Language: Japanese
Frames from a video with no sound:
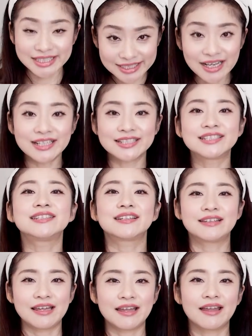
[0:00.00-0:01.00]
かりして
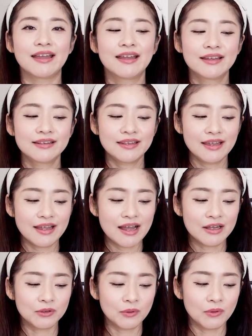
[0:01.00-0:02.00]
て、で、
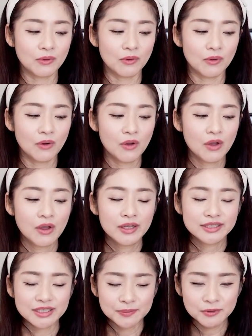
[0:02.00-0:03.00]
あの、
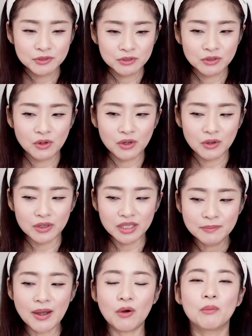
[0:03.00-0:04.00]
自分の
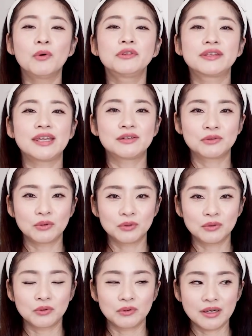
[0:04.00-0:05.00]
今思っているこ
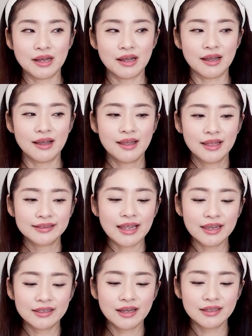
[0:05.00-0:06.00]
ととか、
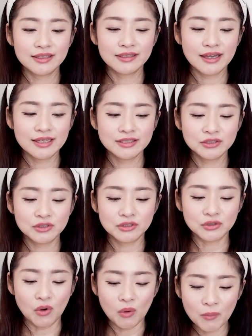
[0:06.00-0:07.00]
対談に対す
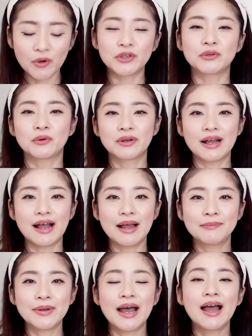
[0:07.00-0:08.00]
る思いとか、
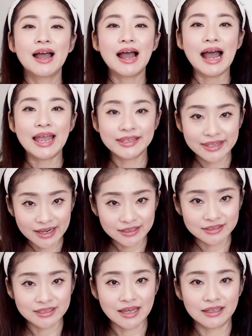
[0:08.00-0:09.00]
まあ、相手
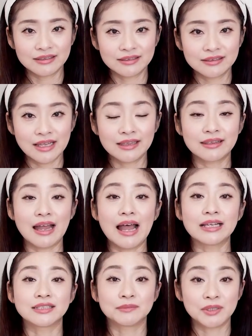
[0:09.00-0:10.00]
役さんだった
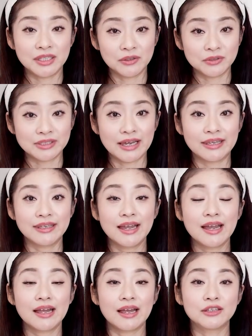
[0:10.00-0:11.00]
あすみりょさん
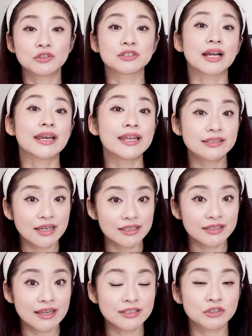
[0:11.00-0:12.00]
やゆずかれいさん
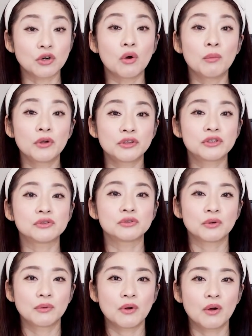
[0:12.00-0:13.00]
に対する思いっていう
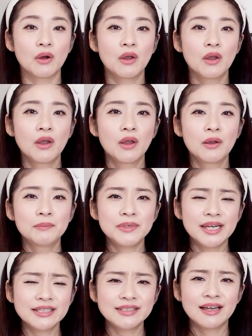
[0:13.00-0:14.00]
のを、皆
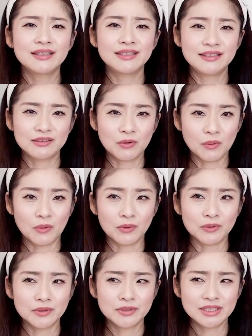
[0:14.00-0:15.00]
さんにこ
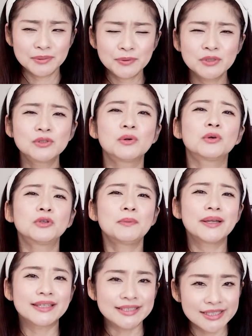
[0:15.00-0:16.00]
う、自分の言
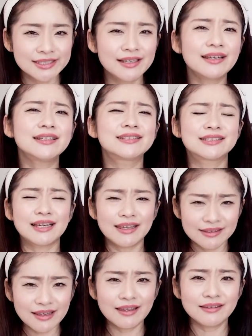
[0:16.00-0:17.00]
葉でしっかり伝
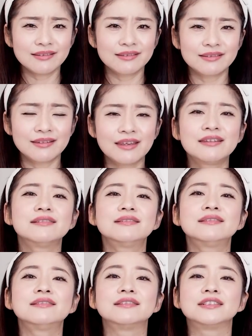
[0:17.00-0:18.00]
えたいっって
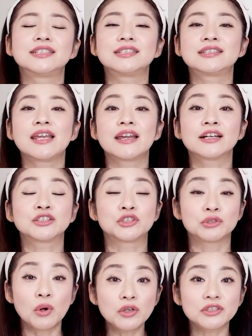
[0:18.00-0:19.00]
いう姿勢が
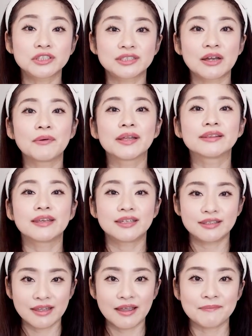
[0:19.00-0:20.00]
すごく伝わってき
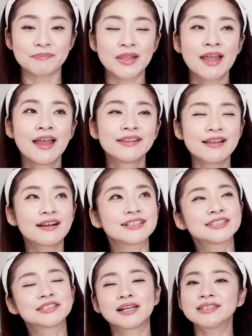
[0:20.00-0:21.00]
て、なんか
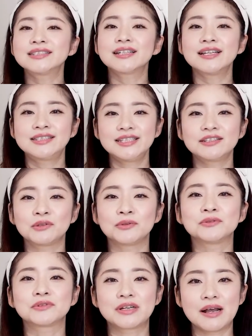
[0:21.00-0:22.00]
すがすがしいと
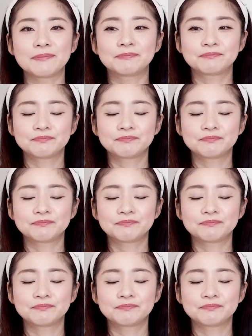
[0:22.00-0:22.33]
いうか、